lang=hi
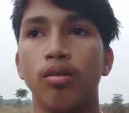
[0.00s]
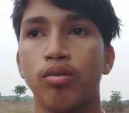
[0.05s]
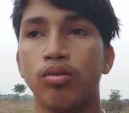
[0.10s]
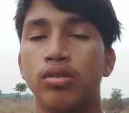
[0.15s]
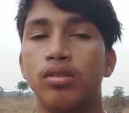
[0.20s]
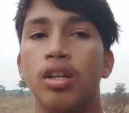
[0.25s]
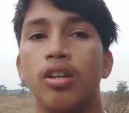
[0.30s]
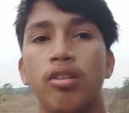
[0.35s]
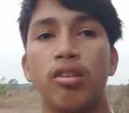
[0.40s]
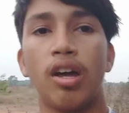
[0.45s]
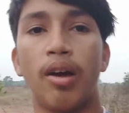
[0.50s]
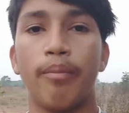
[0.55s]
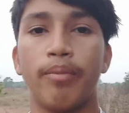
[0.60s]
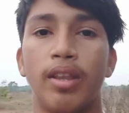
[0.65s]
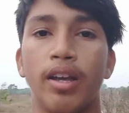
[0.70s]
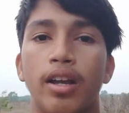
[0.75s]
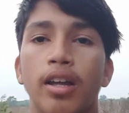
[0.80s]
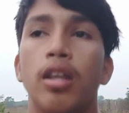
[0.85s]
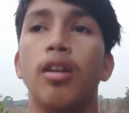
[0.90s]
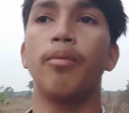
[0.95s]
उस दिन तो आप
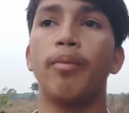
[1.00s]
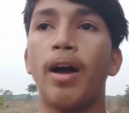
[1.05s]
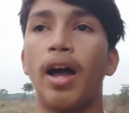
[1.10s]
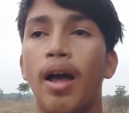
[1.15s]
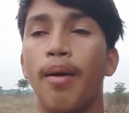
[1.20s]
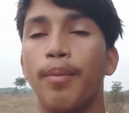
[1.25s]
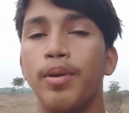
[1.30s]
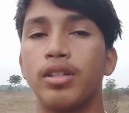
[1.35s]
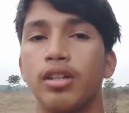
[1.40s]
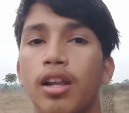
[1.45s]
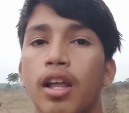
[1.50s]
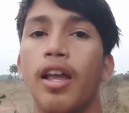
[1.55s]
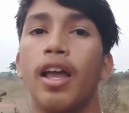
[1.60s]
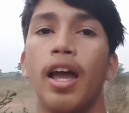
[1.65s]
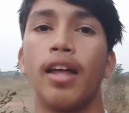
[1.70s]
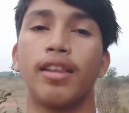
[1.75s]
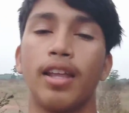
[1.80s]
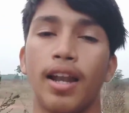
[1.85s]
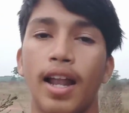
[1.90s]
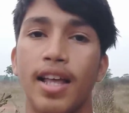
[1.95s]
देखे थे वहाँ पे चल
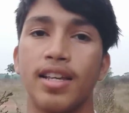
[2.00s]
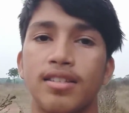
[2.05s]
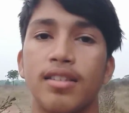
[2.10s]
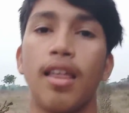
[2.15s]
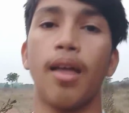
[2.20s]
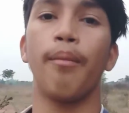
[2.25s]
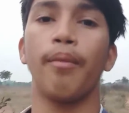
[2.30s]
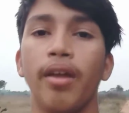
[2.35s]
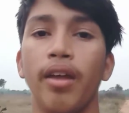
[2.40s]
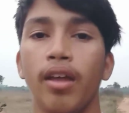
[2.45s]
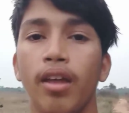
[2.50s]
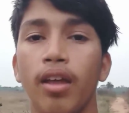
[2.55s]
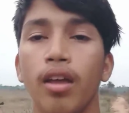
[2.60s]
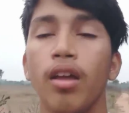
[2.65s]
गया था रास्ते में